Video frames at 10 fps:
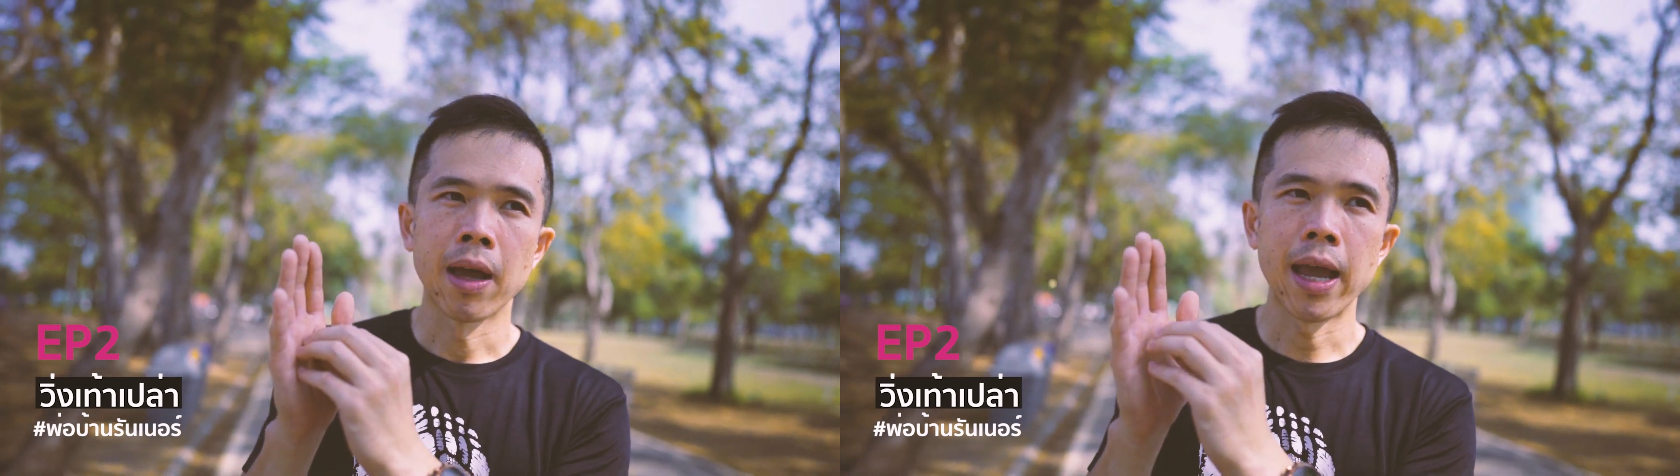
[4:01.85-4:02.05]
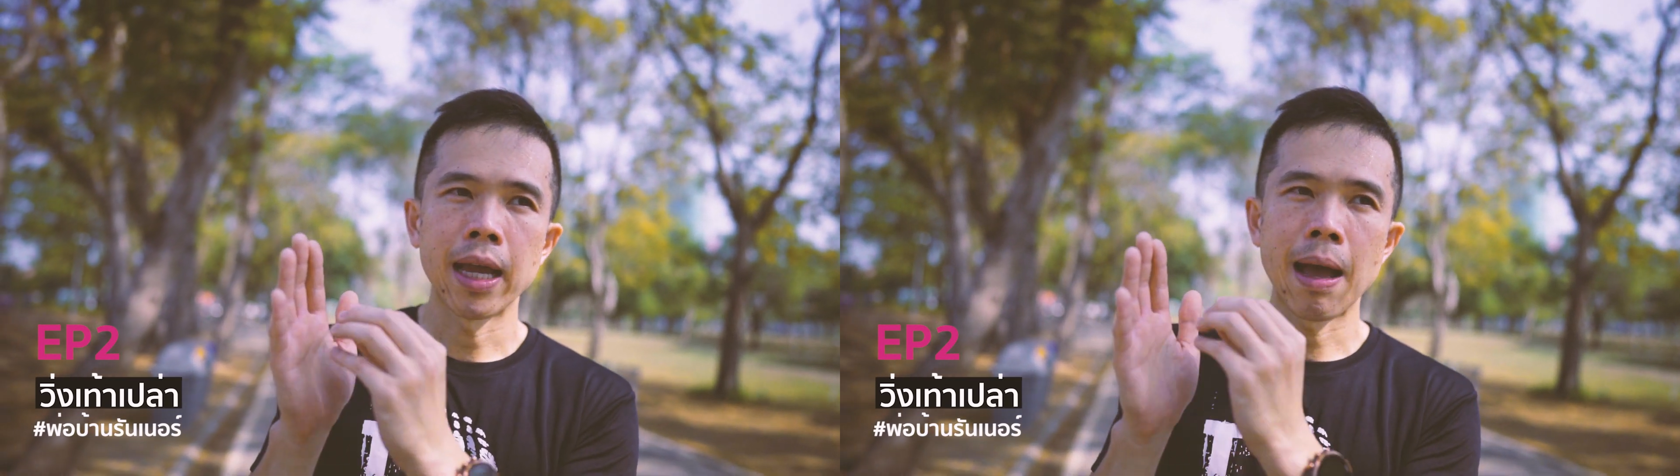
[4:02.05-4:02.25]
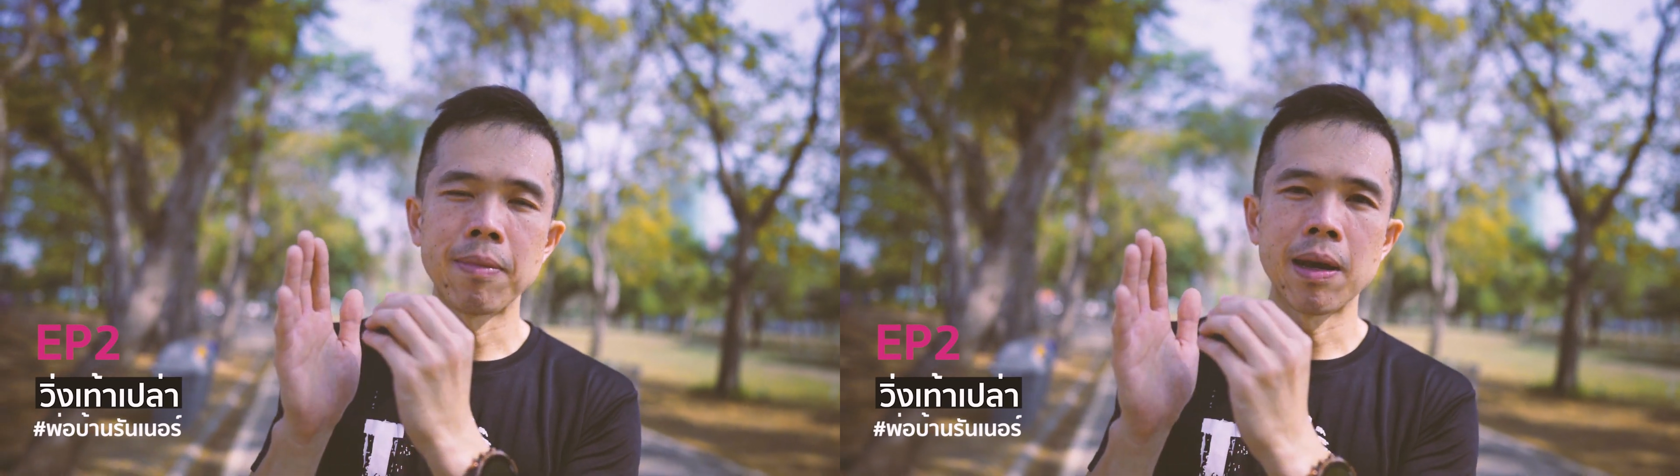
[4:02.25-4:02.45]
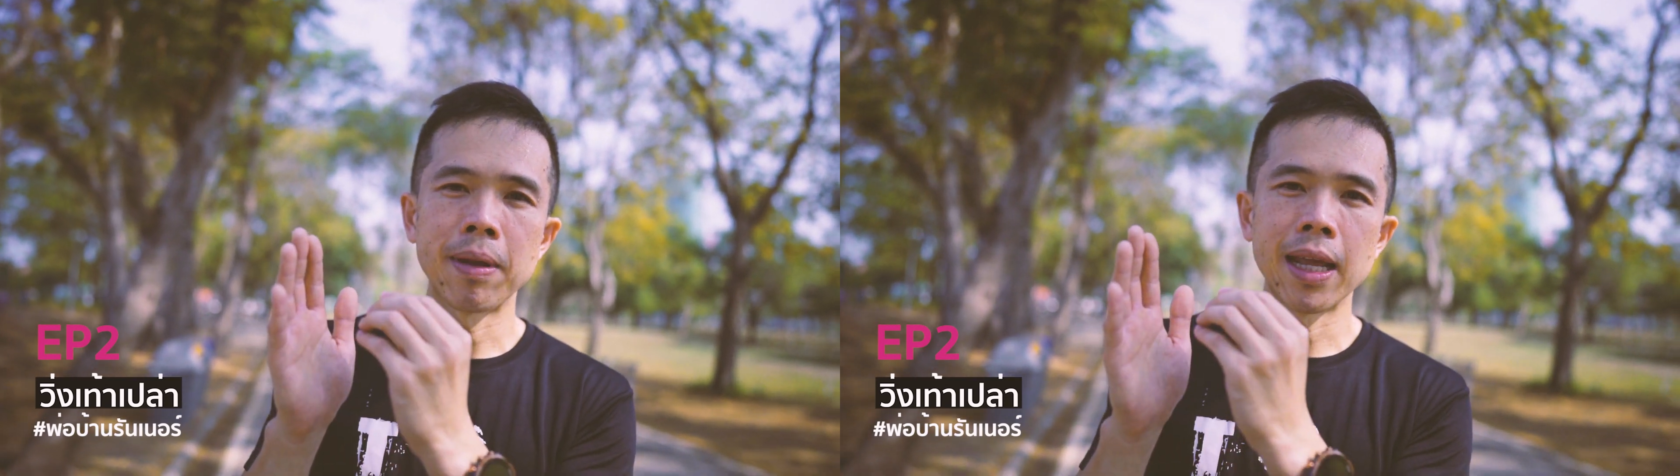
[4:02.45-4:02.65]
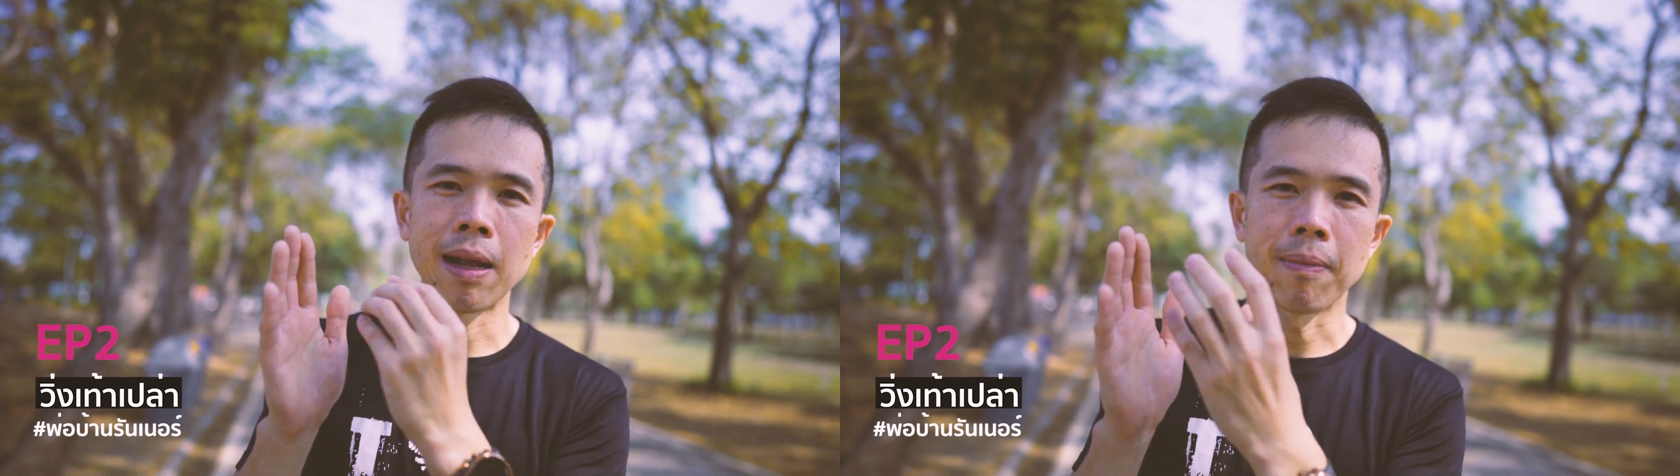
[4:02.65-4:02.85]
ให้กล้ามเนื้อมั
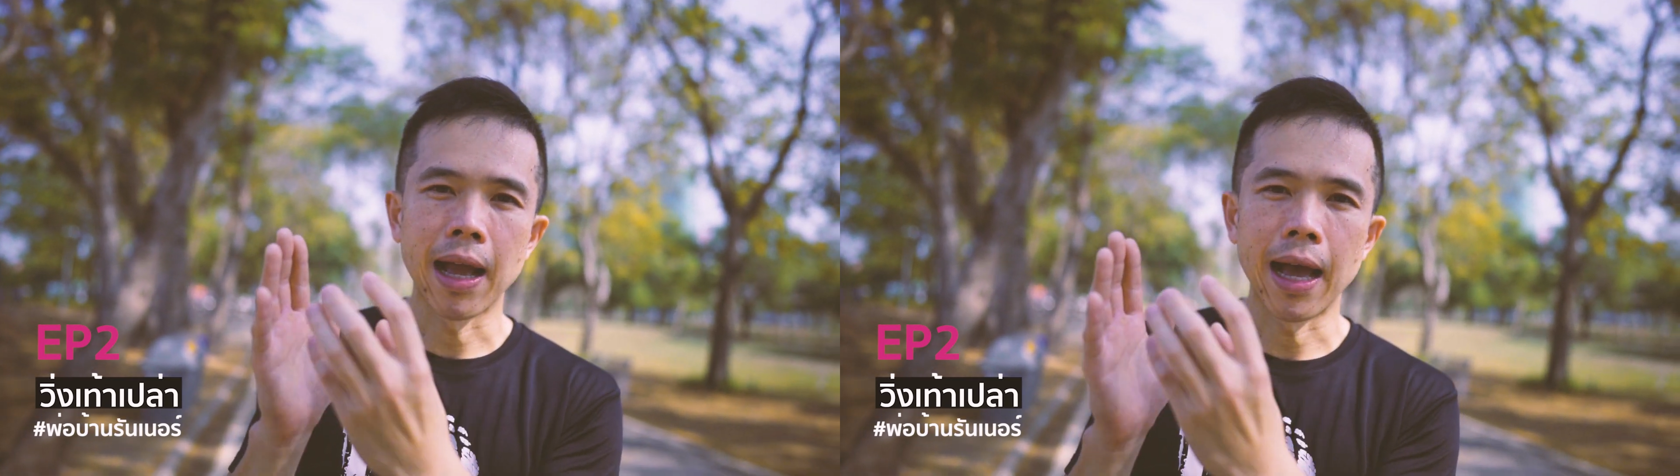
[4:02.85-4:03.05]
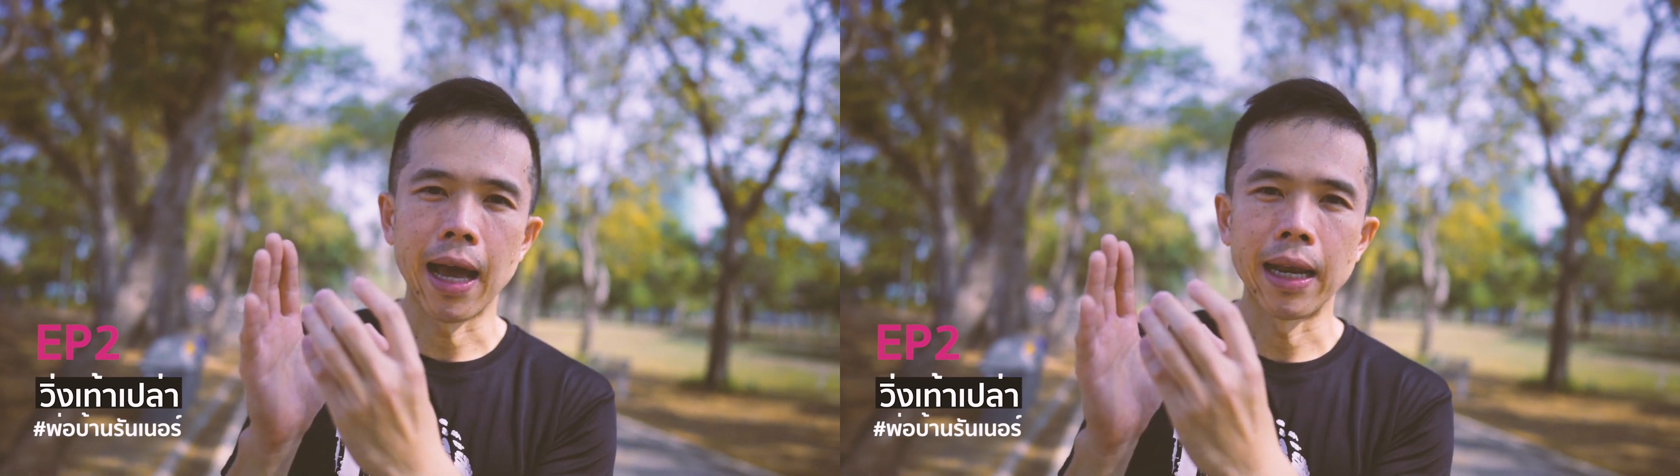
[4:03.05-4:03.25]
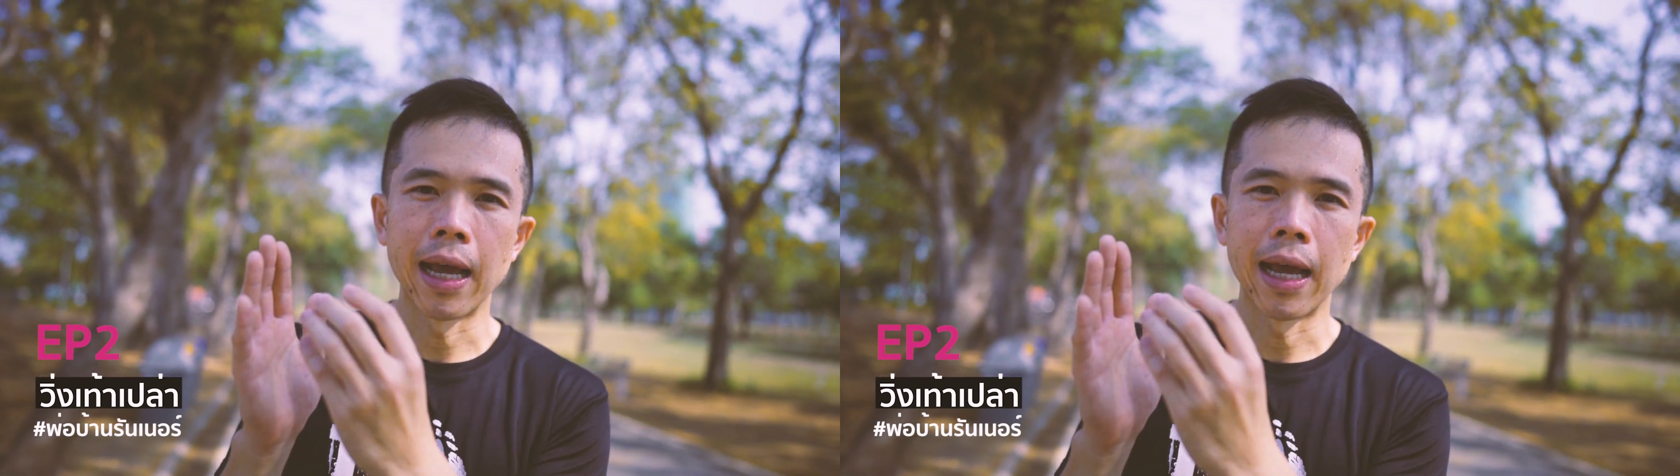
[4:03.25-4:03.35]
นได้ทำงาน